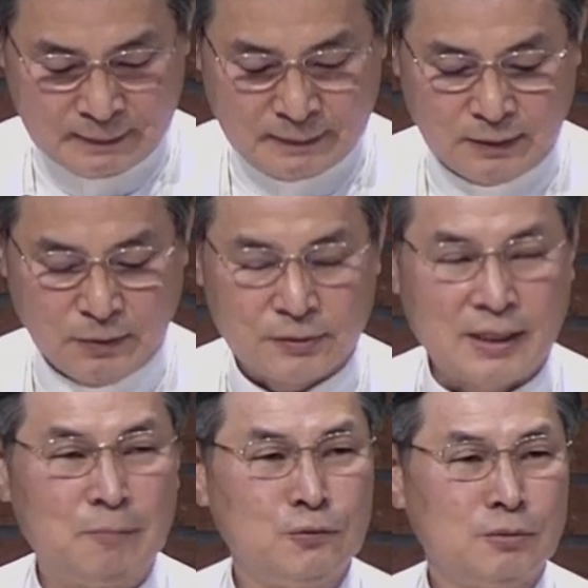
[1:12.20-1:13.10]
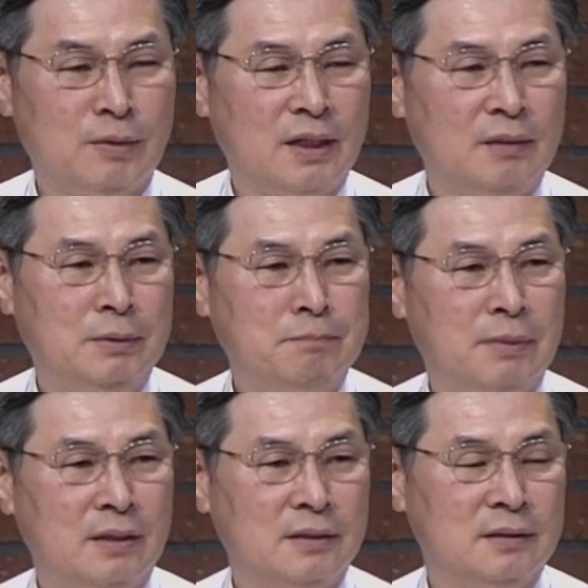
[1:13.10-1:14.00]
그리고 3주 만에
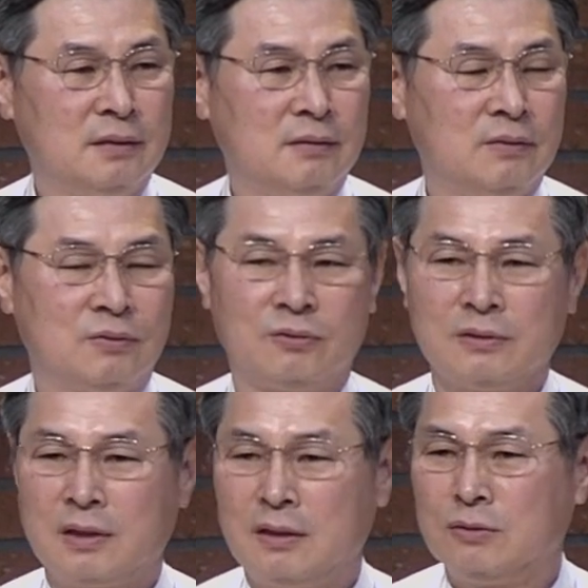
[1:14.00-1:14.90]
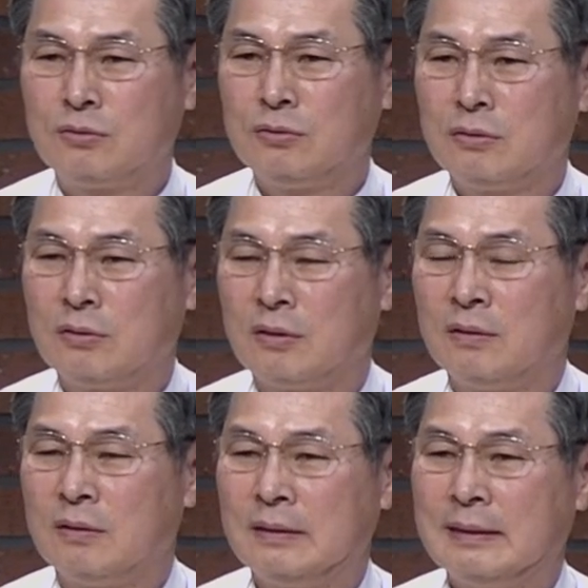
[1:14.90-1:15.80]
빗발치는 총탄을
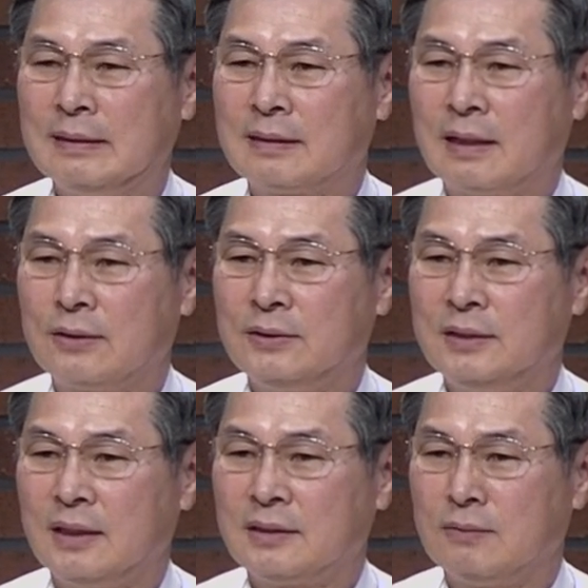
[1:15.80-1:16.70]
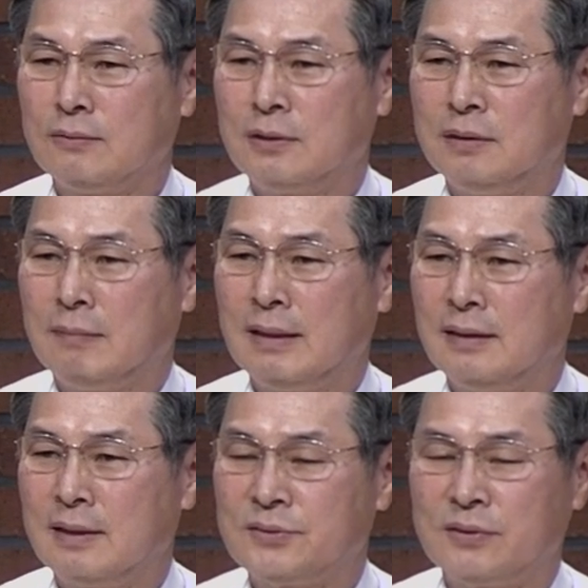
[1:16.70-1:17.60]
뚫고 가르시아 장군을
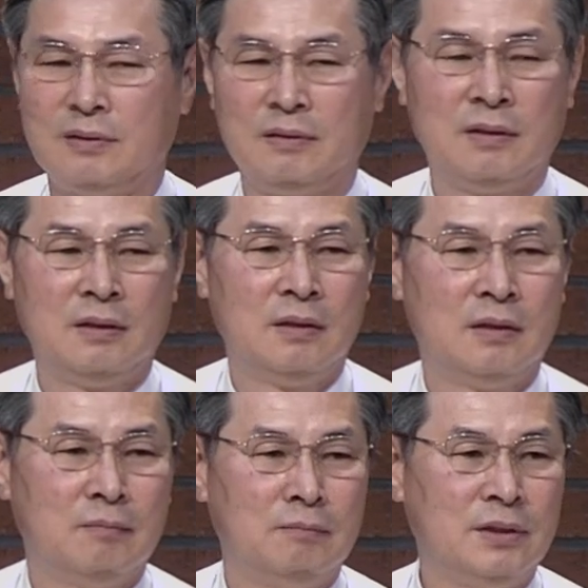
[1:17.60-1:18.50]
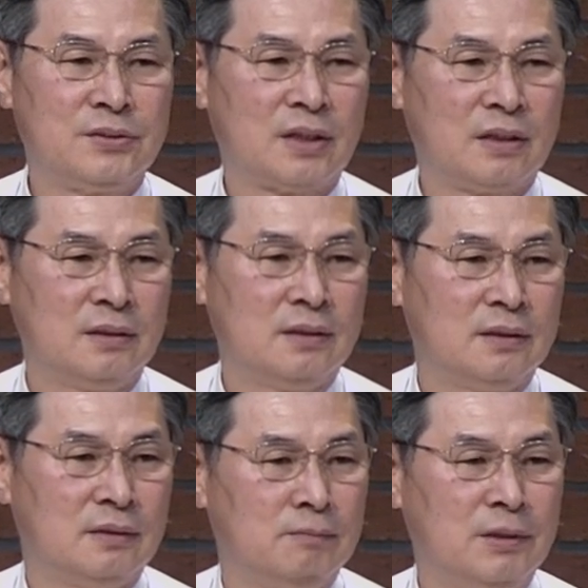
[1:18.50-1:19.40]
만나서 밀사를,
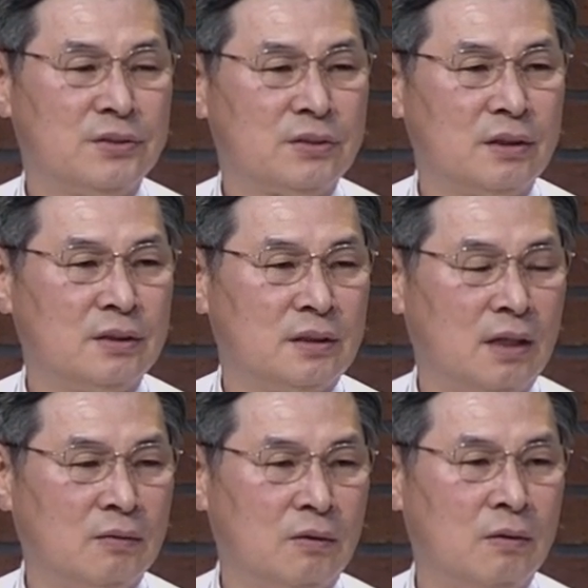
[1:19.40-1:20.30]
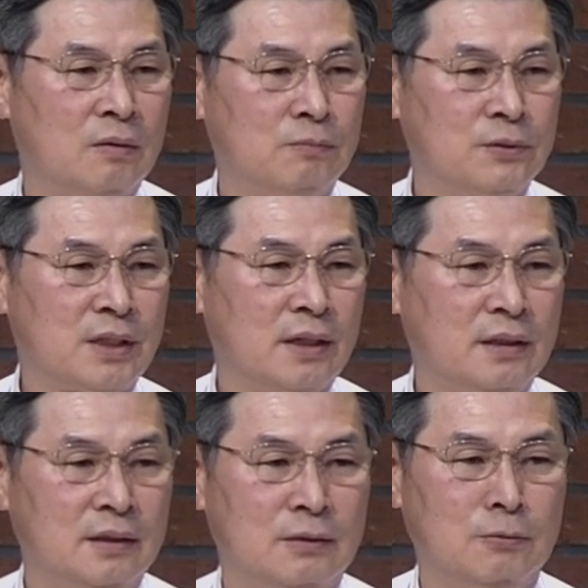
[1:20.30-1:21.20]
밀서를 전하고
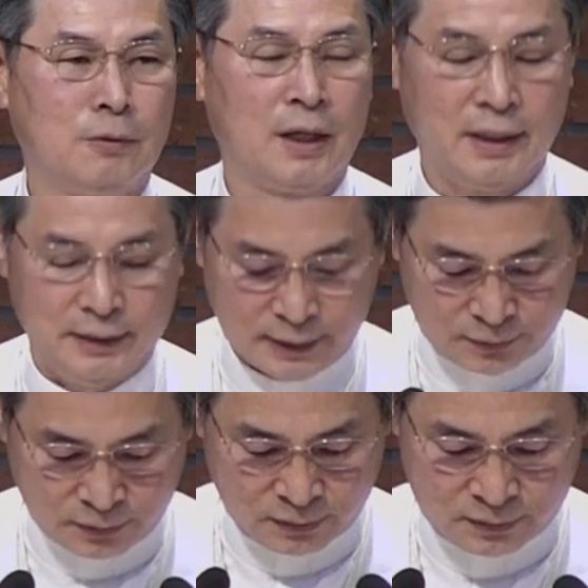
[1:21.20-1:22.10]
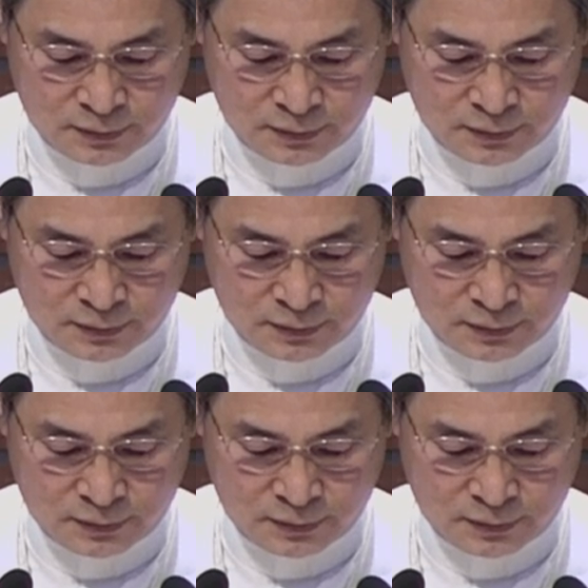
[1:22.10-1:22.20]
무사히 귀국하게 되지요.